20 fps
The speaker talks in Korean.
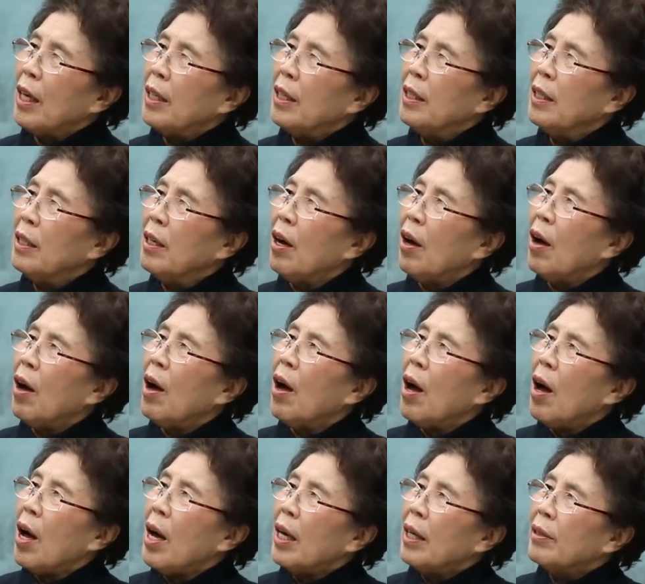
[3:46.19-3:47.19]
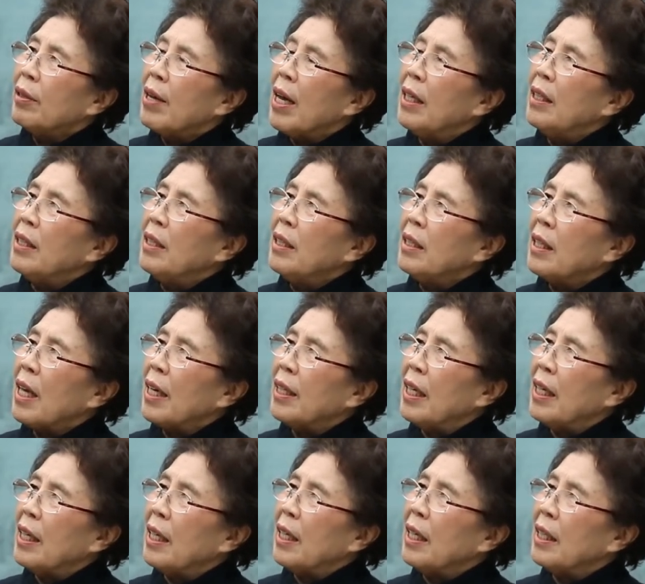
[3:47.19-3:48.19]
그
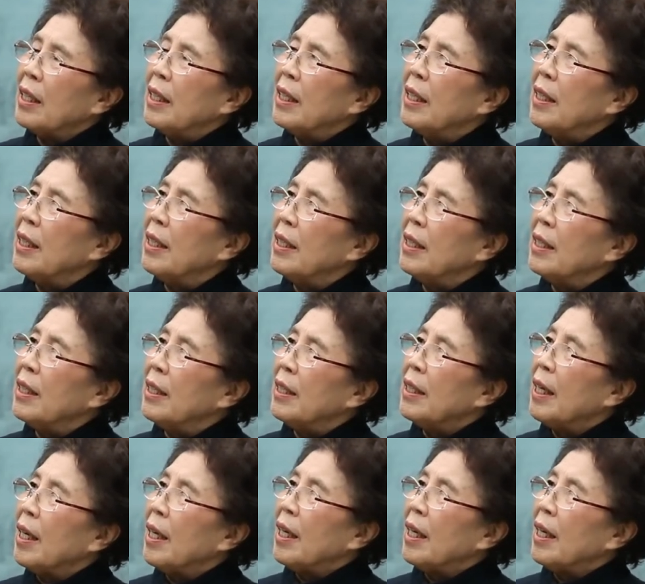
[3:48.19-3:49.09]
굉장히 그